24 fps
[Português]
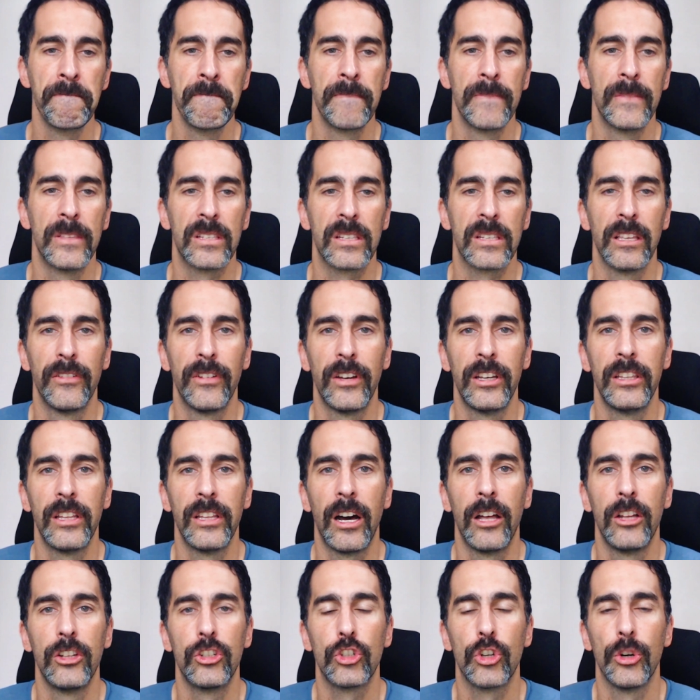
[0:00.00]
escreva aí na
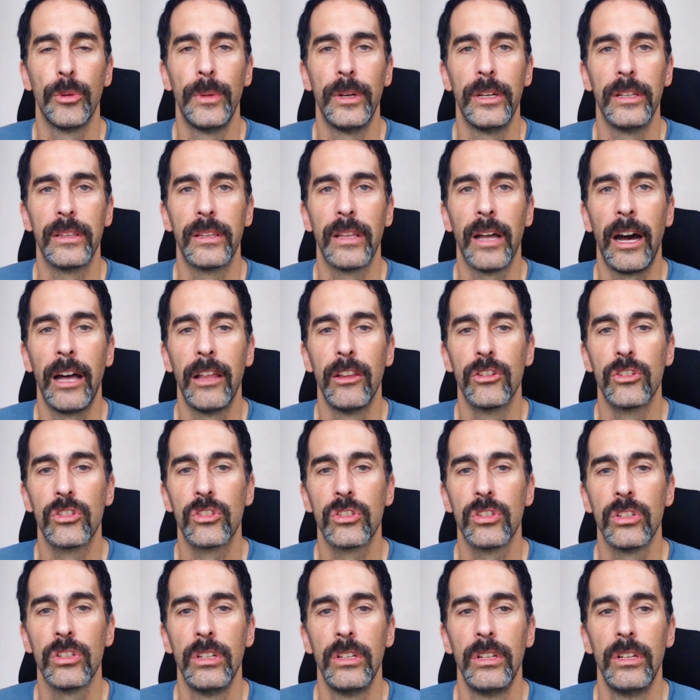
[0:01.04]
área de comentários
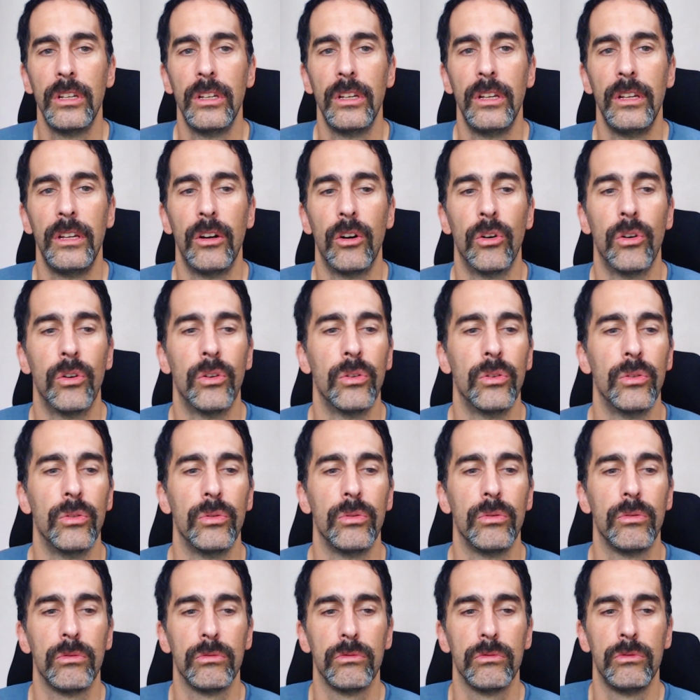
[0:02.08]
ou
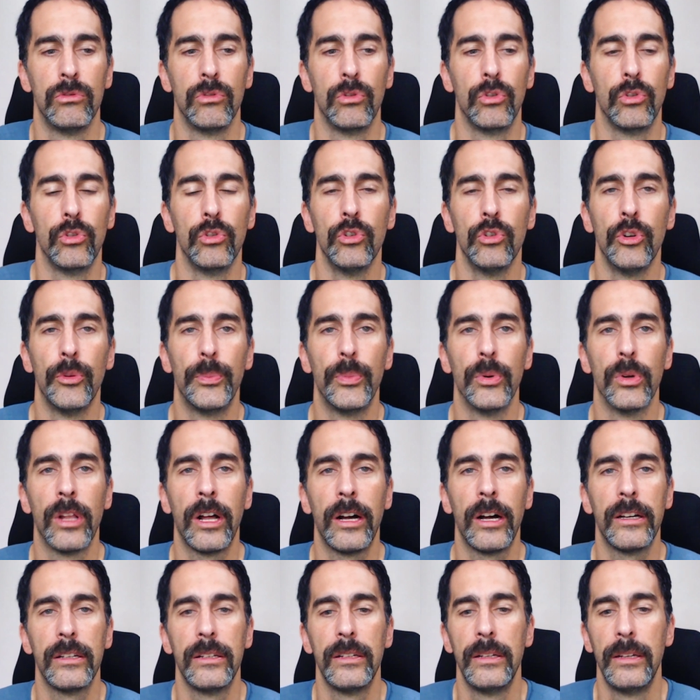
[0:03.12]
no grupo
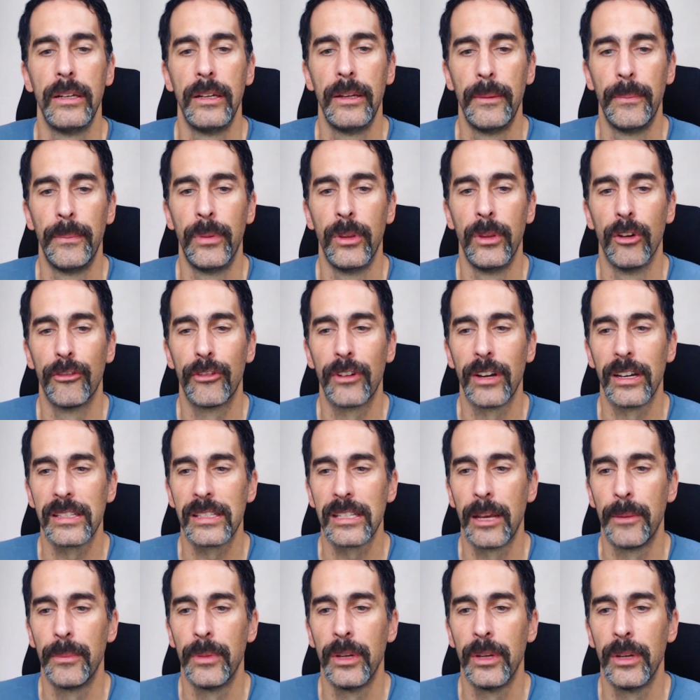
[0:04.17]
lá para eu ficar
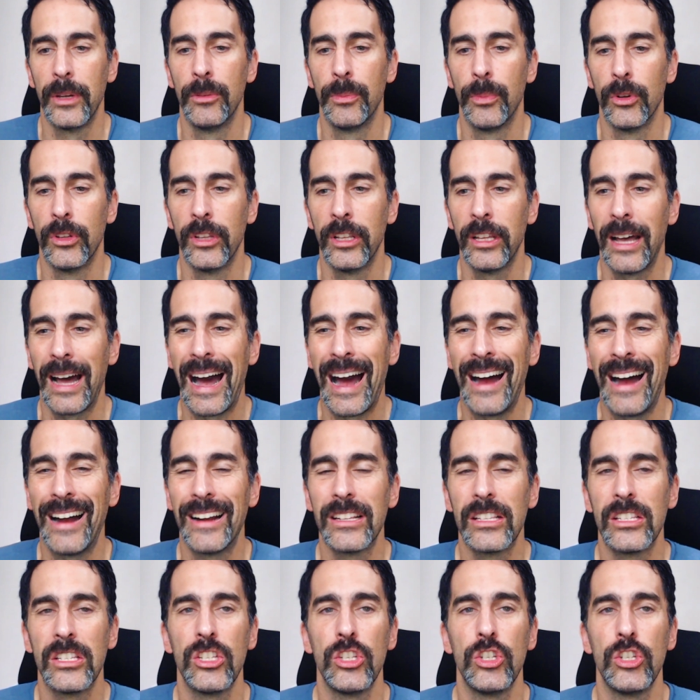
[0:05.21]
sabendo e poder
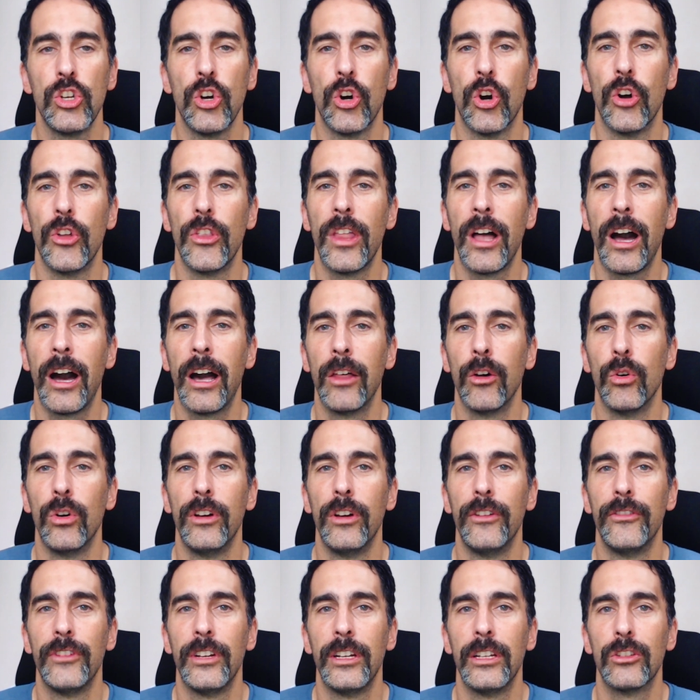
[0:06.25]
adicionar o
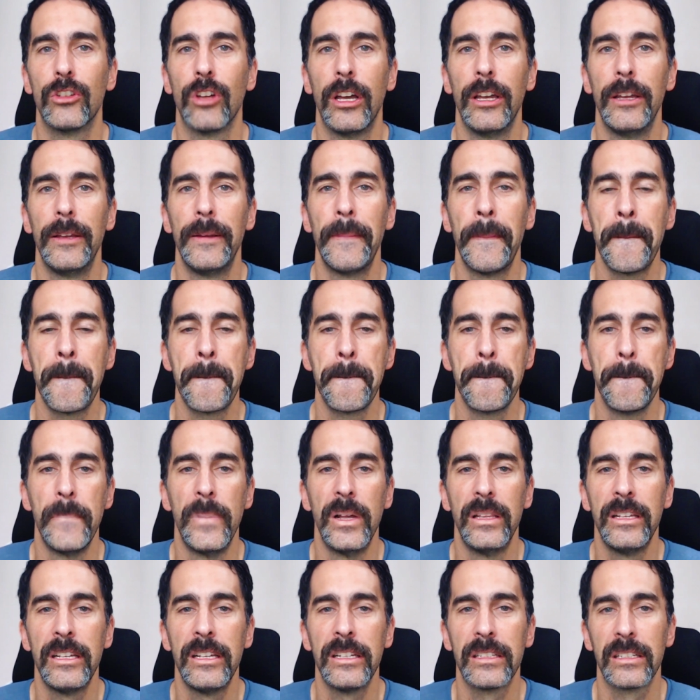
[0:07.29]
evento aí.
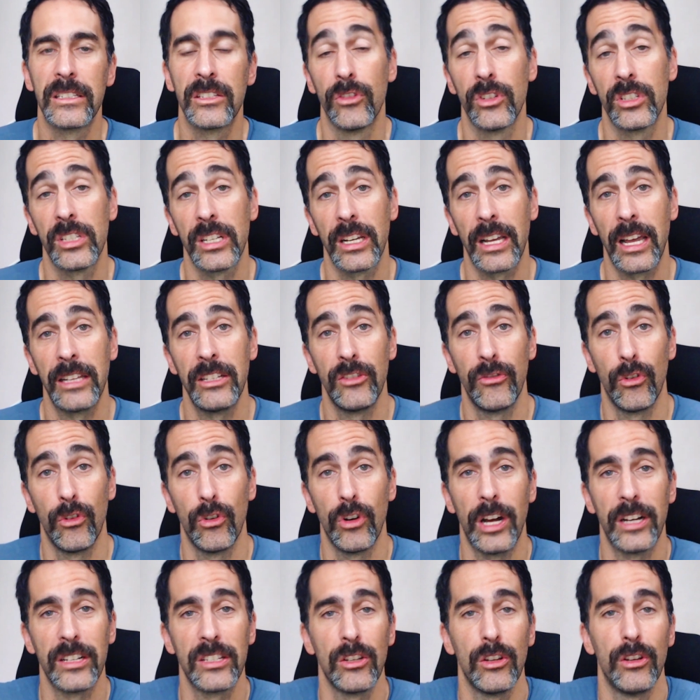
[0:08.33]
Beleza? Se você quer
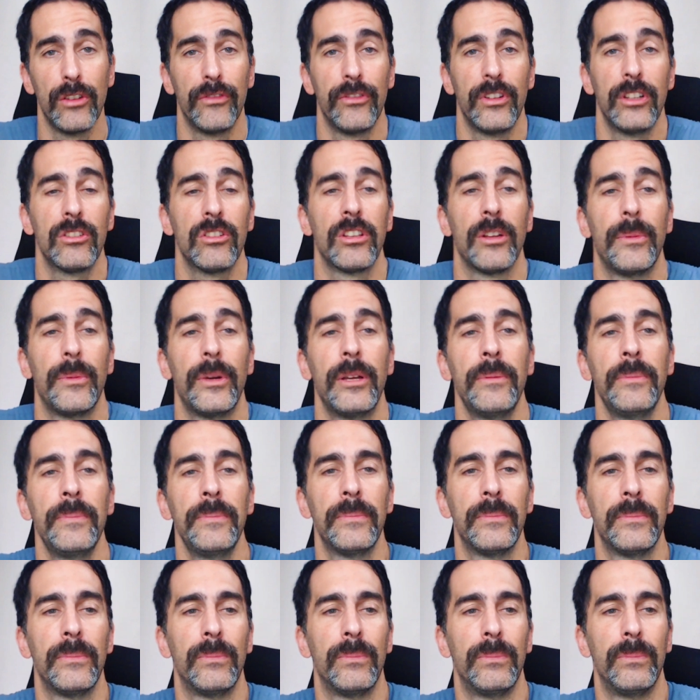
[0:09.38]
divulgar seu evento também,
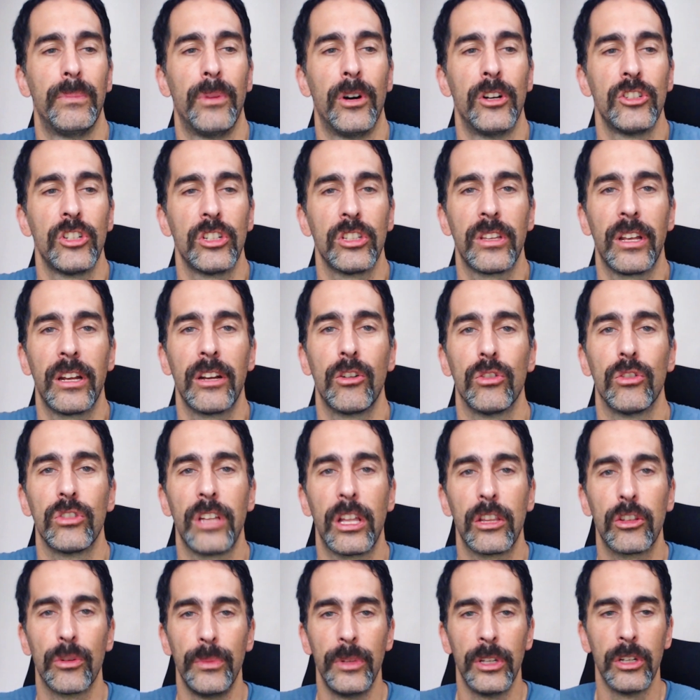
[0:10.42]
pode entrar em
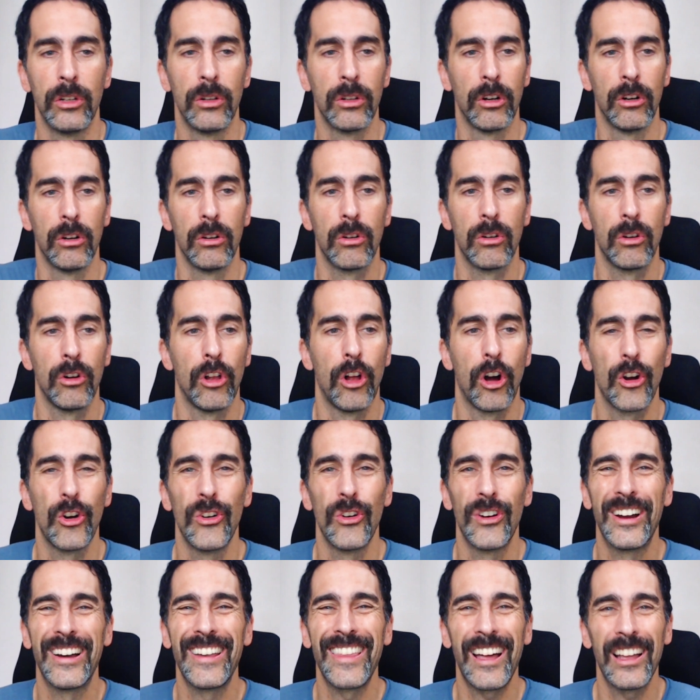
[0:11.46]
contato comigo que eu coloco
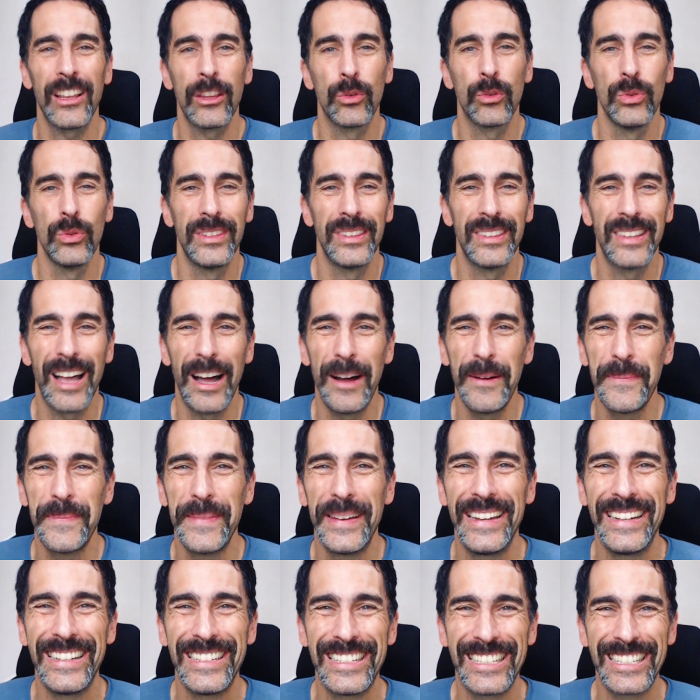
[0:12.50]

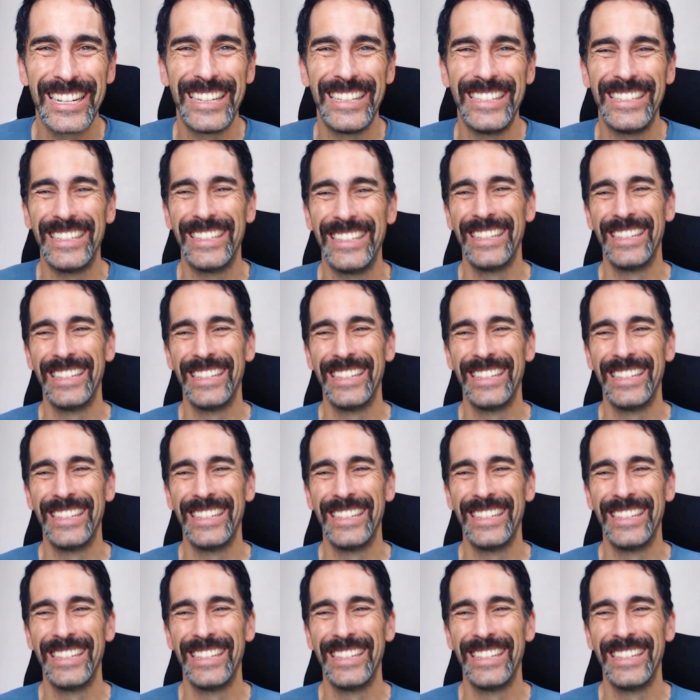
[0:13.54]
gratuitamente aí.